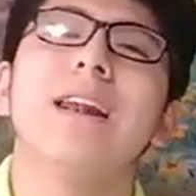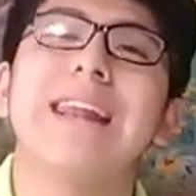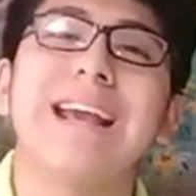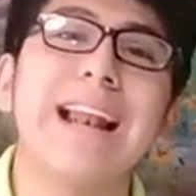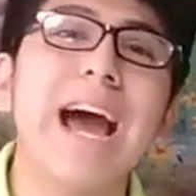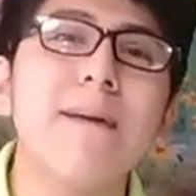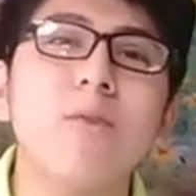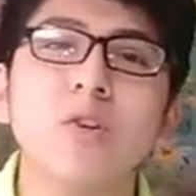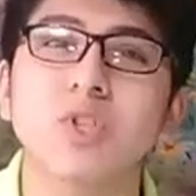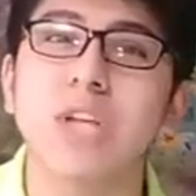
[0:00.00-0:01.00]

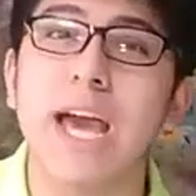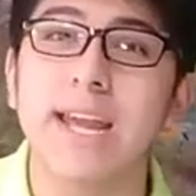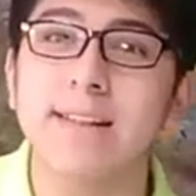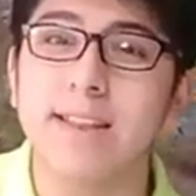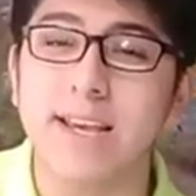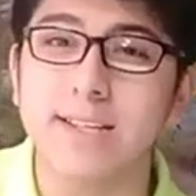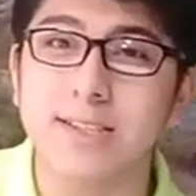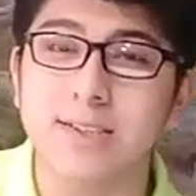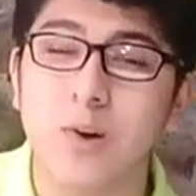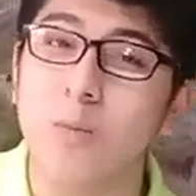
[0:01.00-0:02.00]
reclamos a
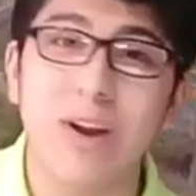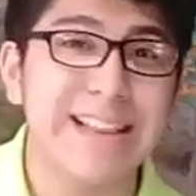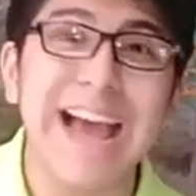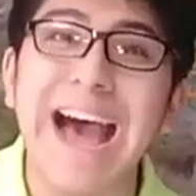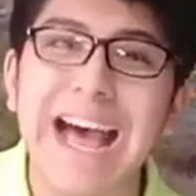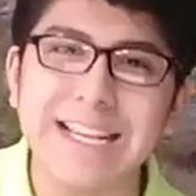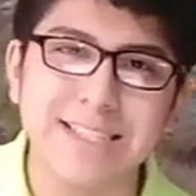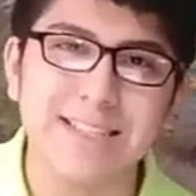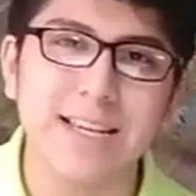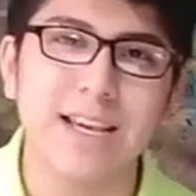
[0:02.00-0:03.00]
entes como el
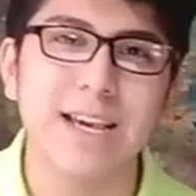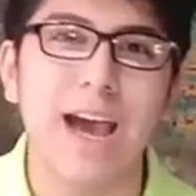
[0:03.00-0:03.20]
TAS,